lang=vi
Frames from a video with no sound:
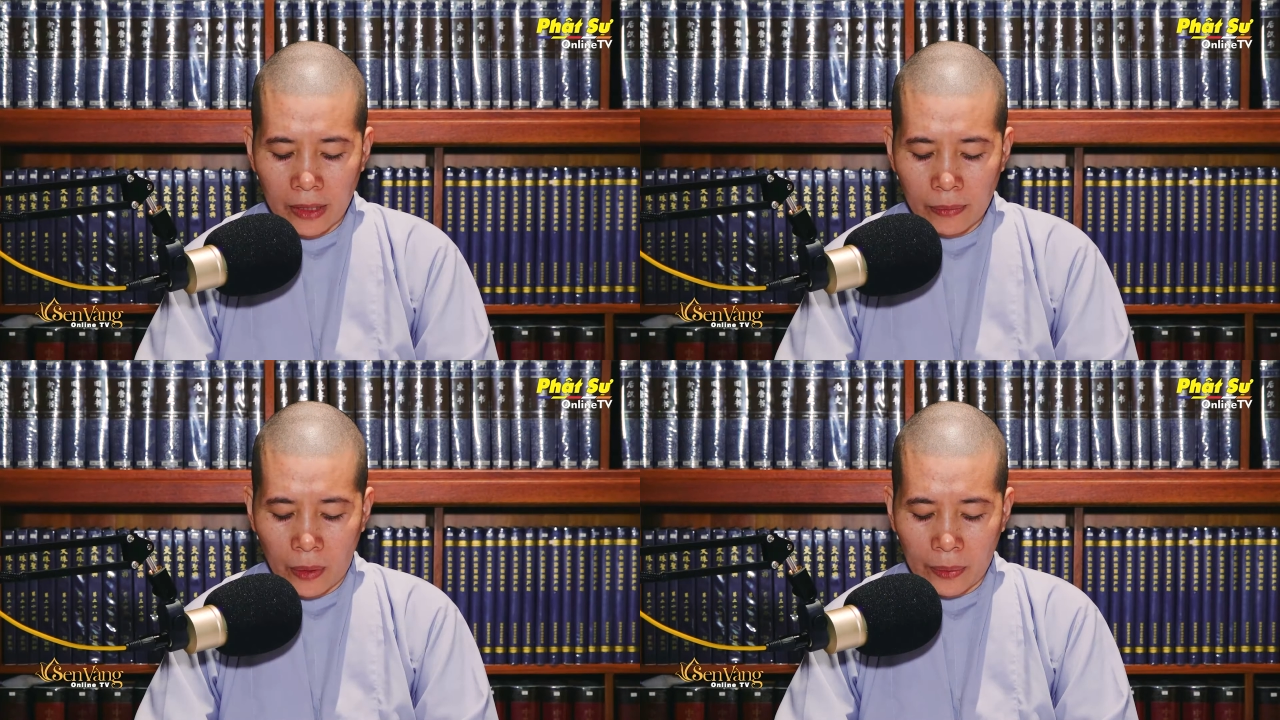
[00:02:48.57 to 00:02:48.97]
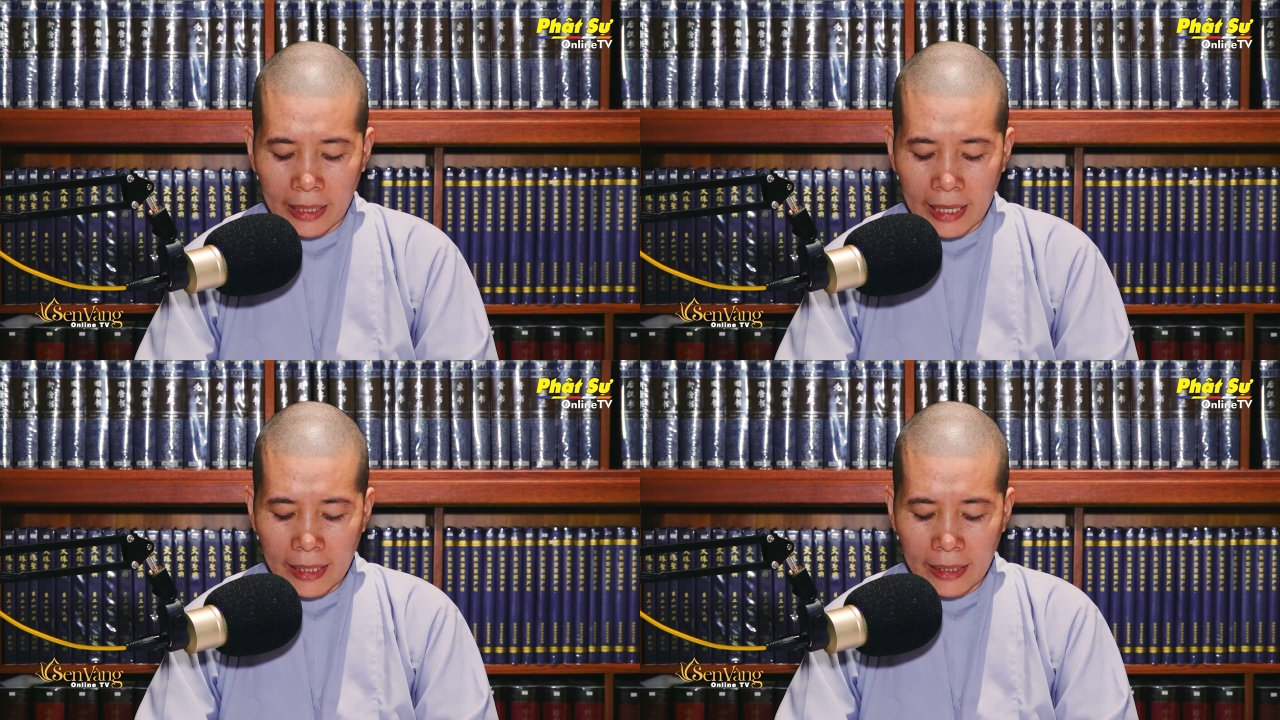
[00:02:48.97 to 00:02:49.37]
với một
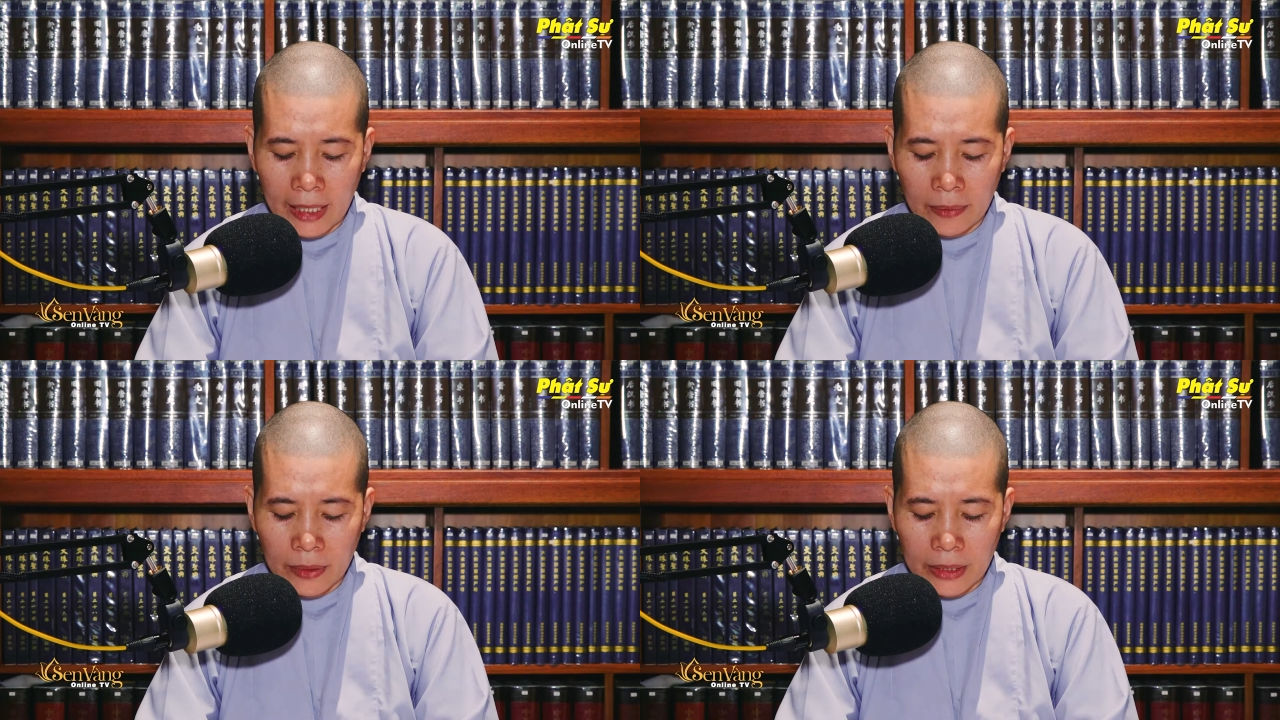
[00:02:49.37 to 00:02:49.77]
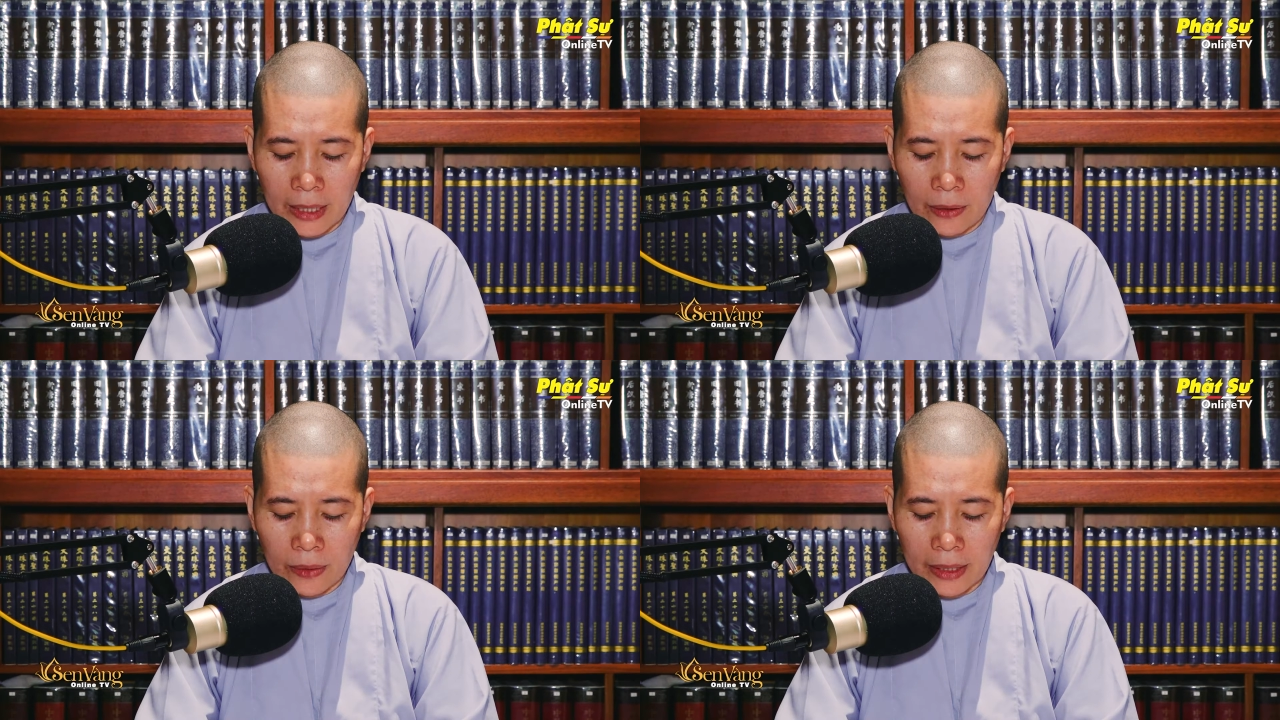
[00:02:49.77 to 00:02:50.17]
cây kim
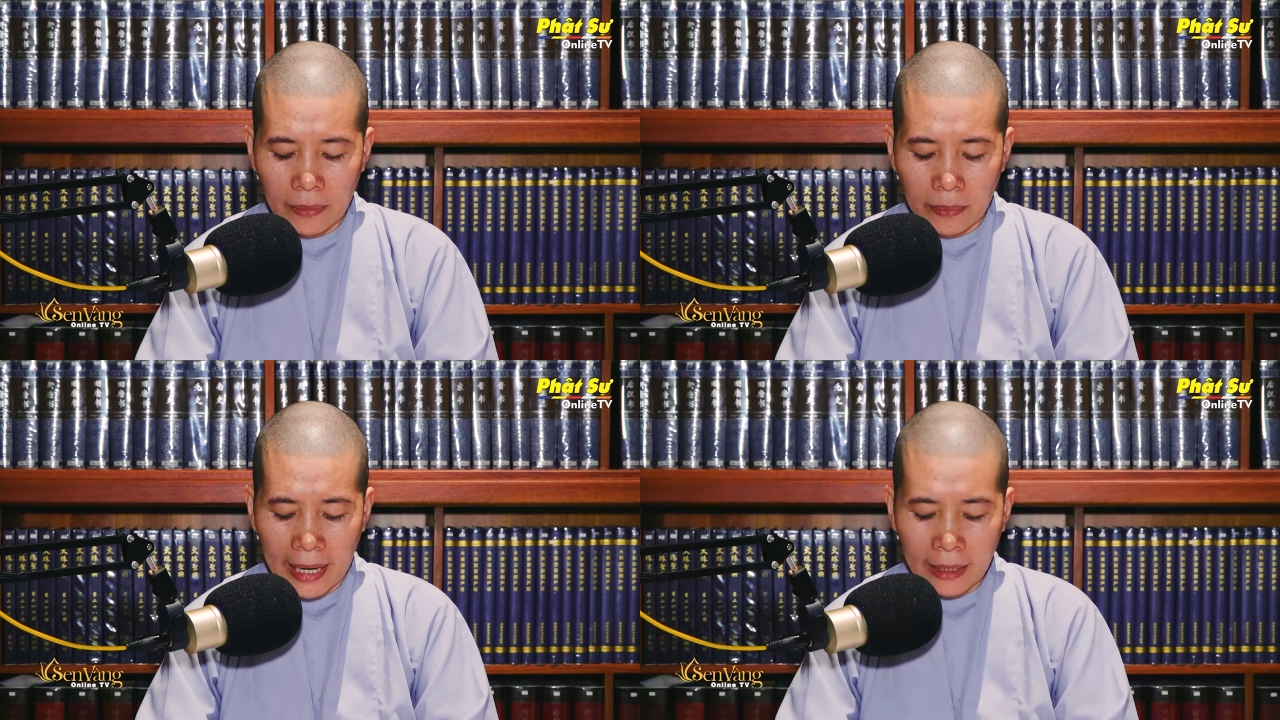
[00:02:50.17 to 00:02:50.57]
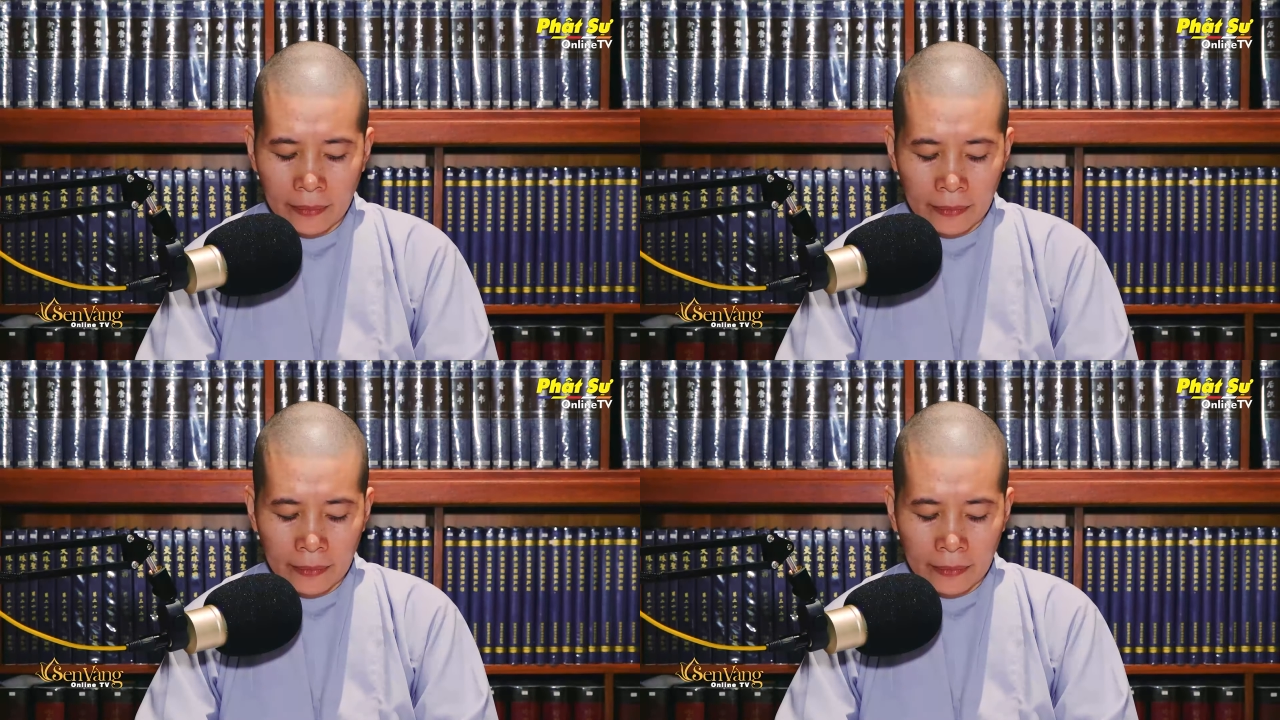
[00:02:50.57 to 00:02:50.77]
sau lưng bát